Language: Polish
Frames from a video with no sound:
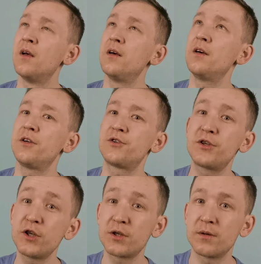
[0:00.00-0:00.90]
e, czy
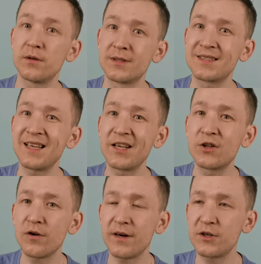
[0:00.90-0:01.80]
gdzieś
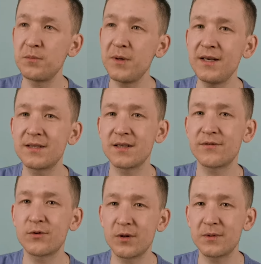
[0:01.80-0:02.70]
znajdować miejsce,
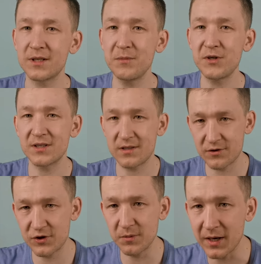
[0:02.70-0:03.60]
w którym chcemy się
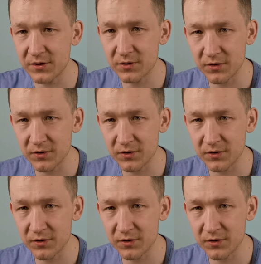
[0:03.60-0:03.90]
zatrzymać.